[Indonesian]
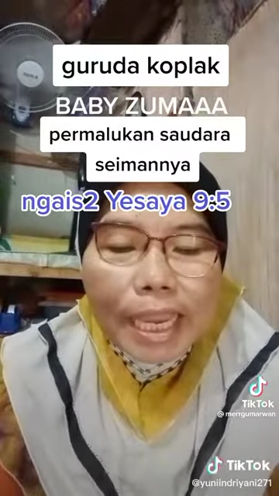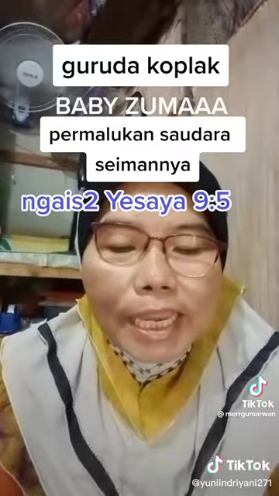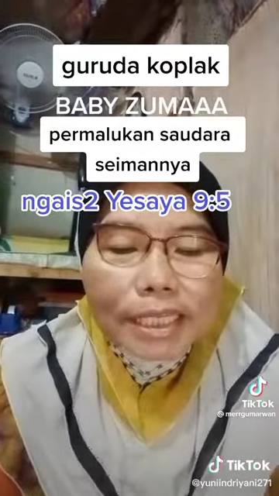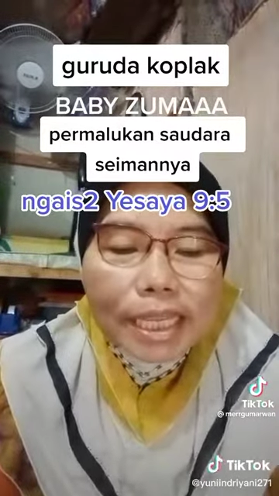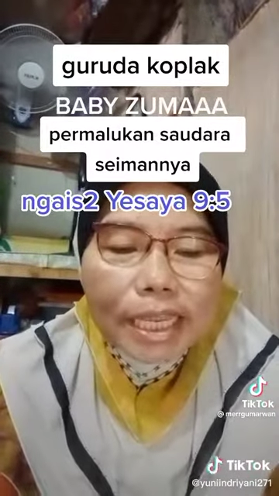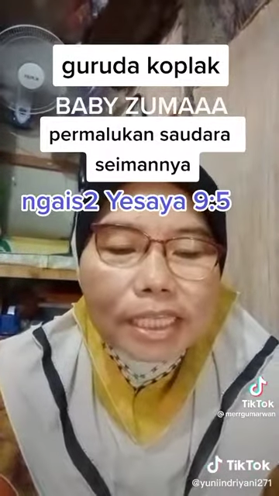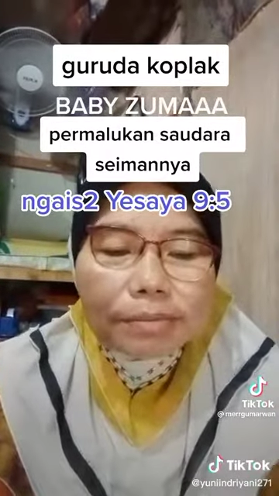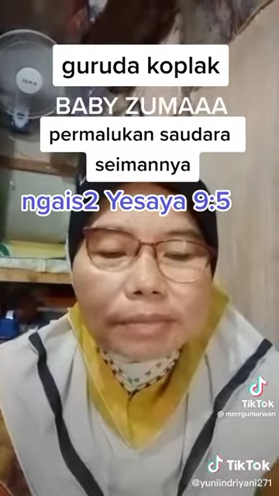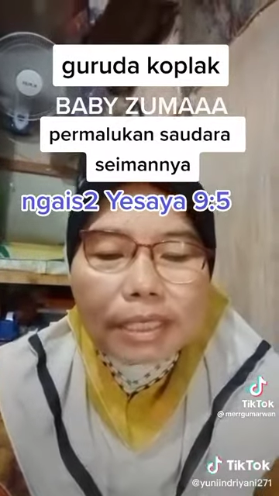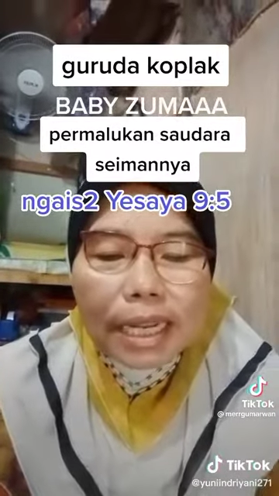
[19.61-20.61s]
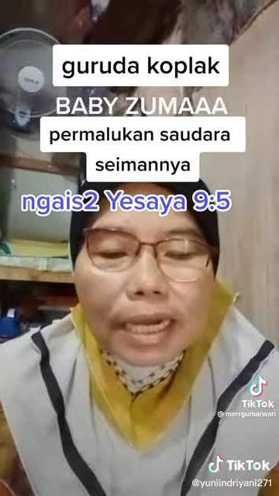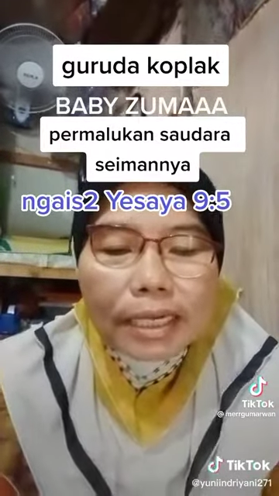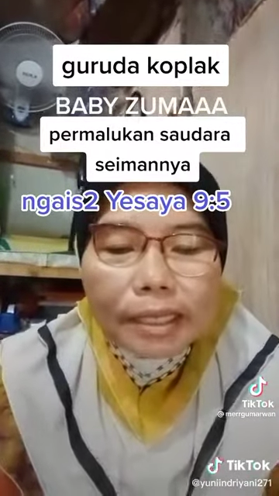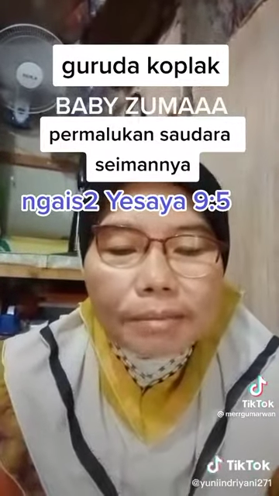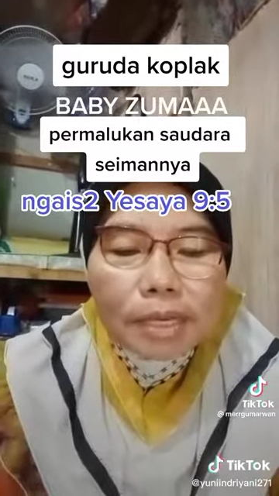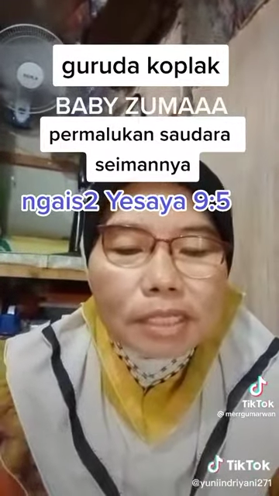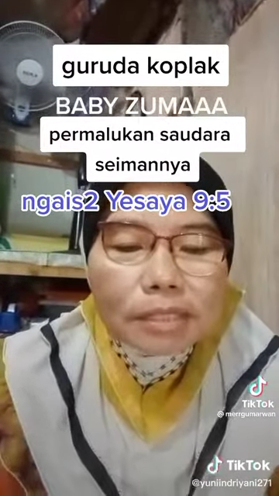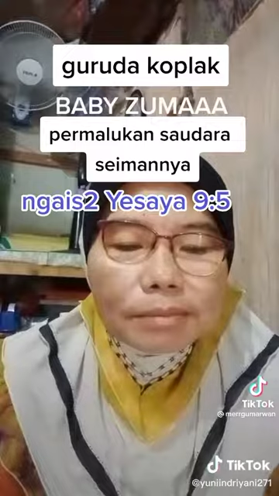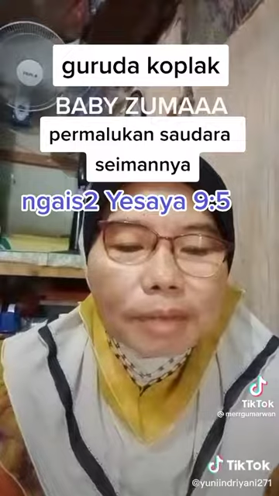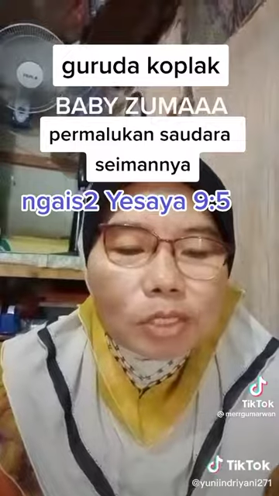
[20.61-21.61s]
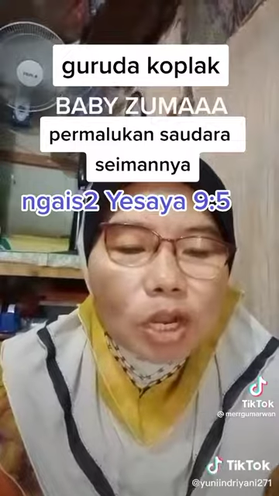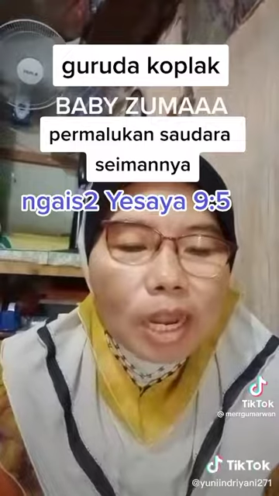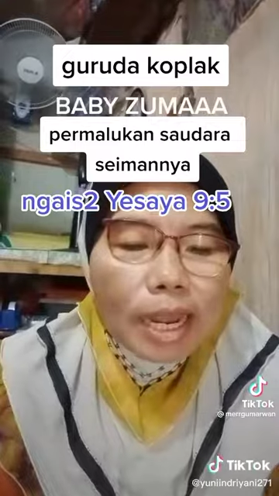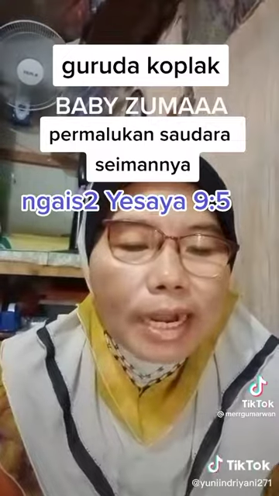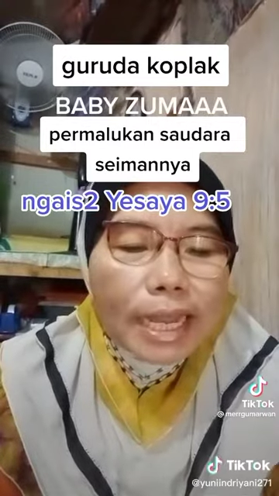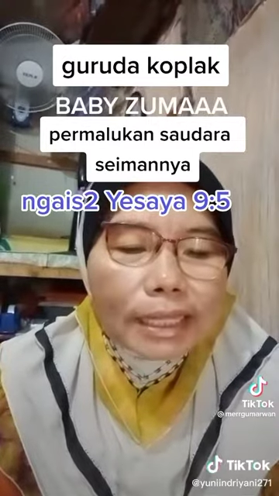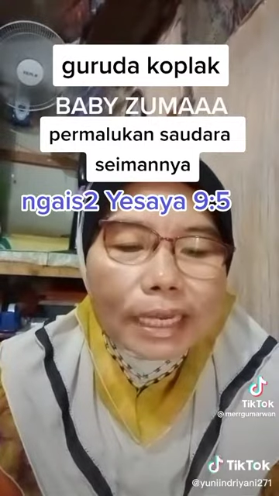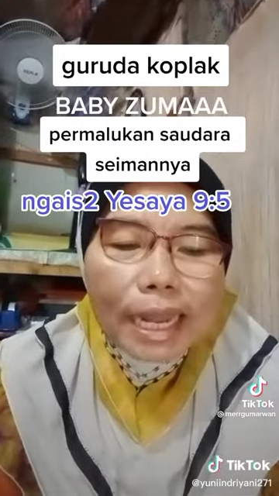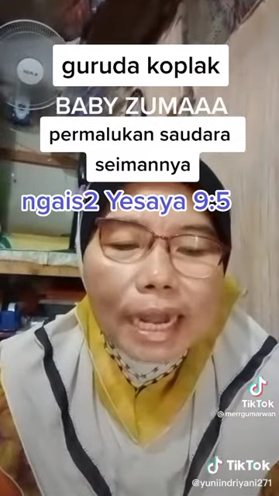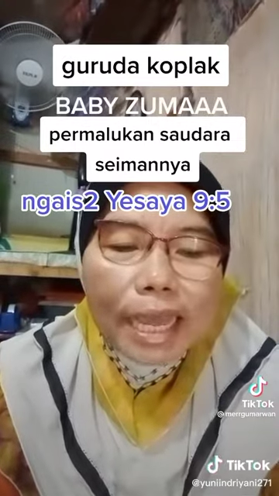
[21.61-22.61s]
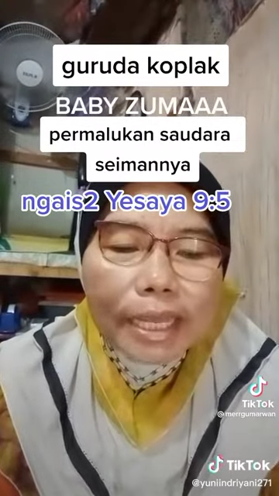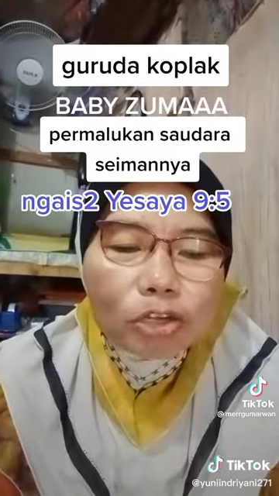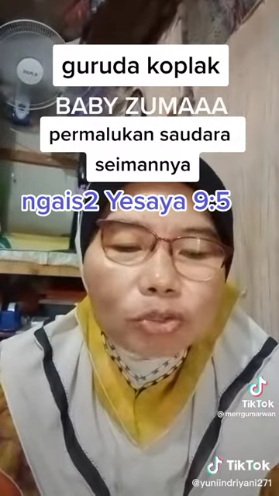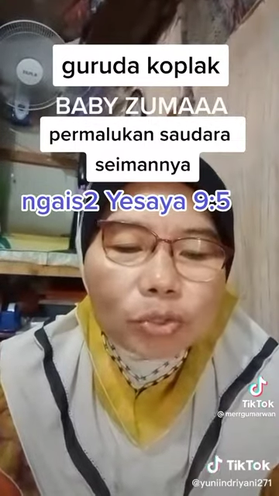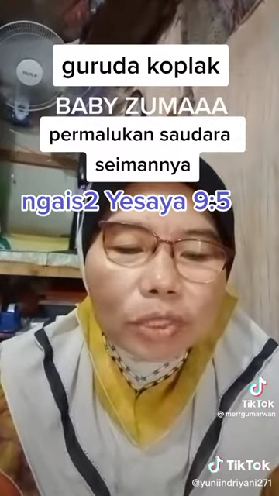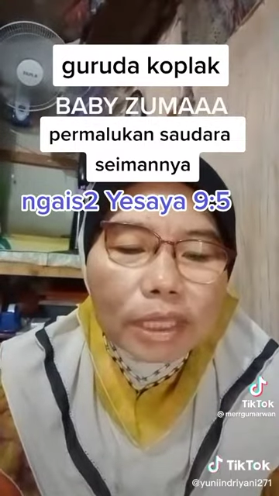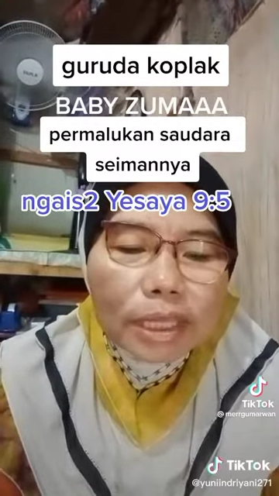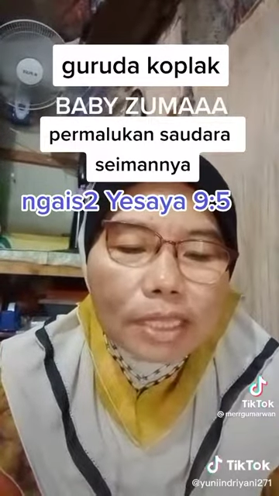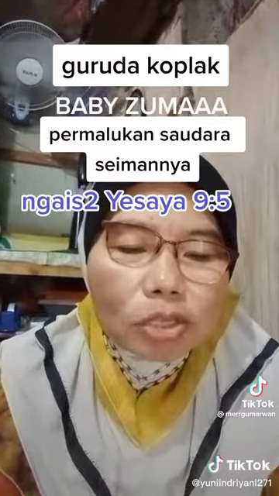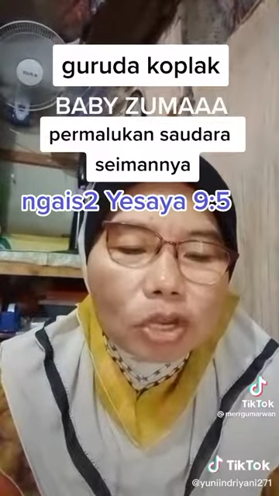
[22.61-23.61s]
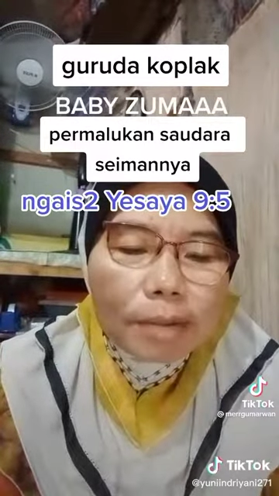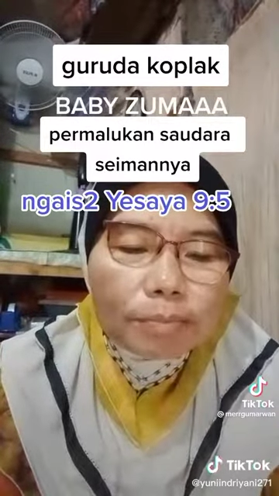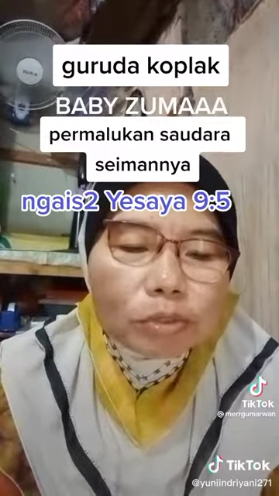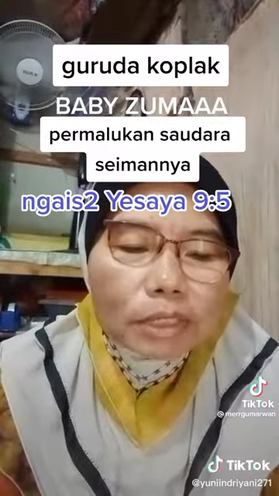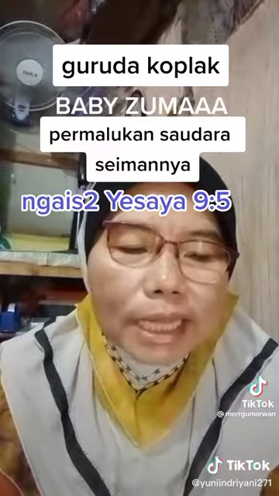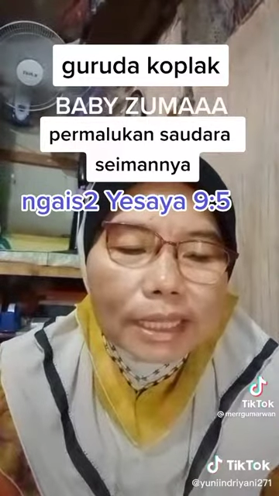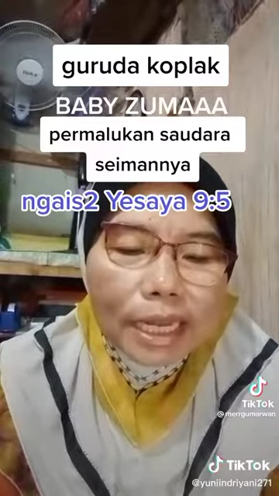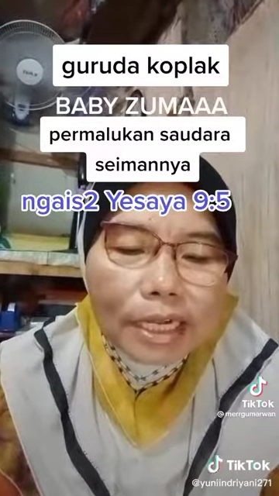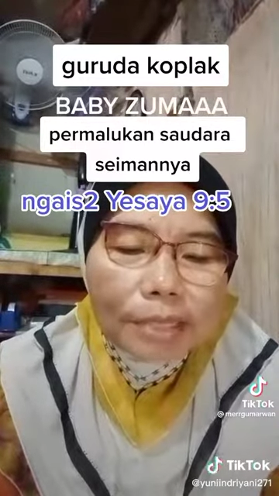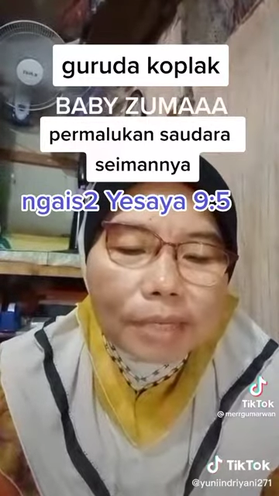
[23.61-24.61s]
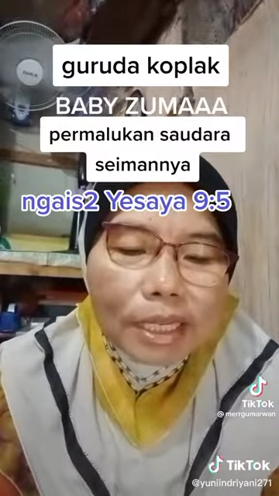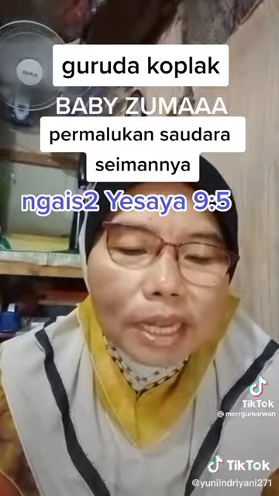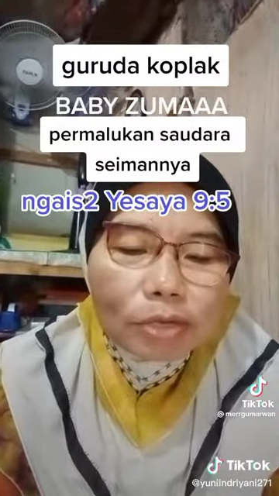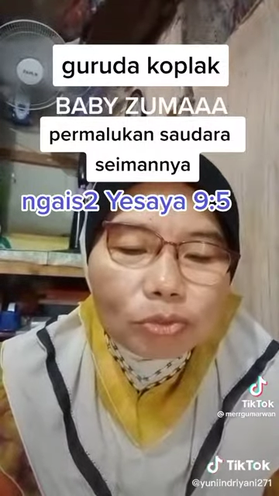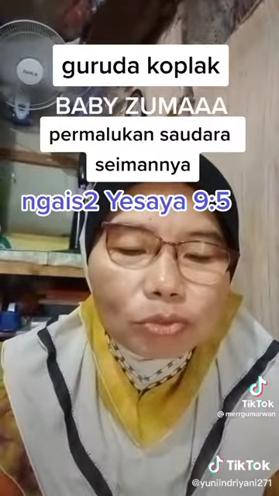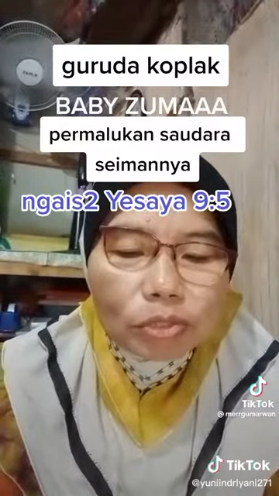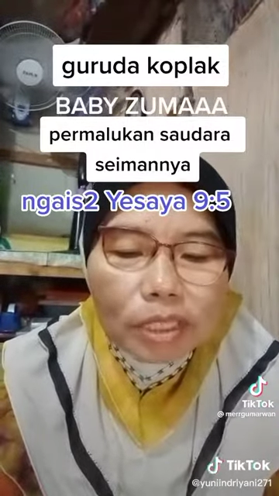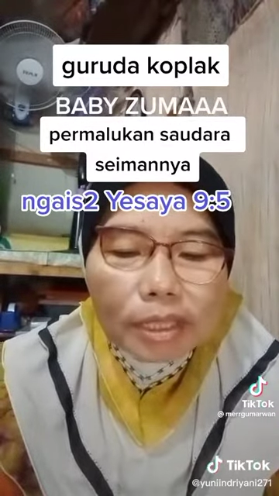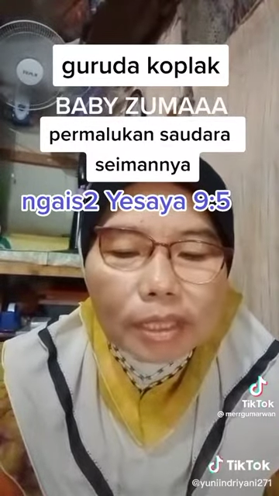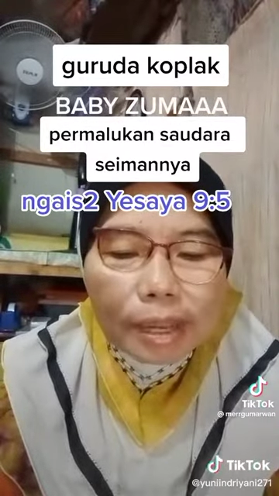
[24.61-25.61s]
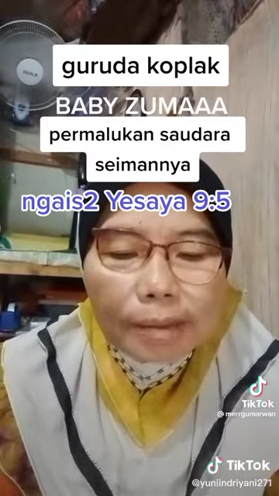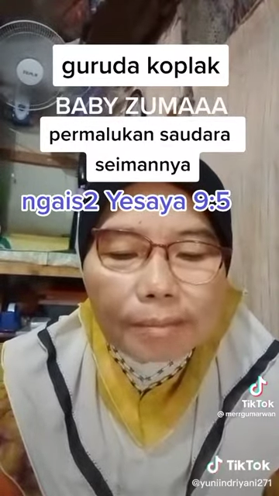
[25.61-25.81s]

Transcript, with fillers: Yesaya ya, 95 Sebab seorang anak telah lahir untuk kita Seorang putra telah diberikan untuk kita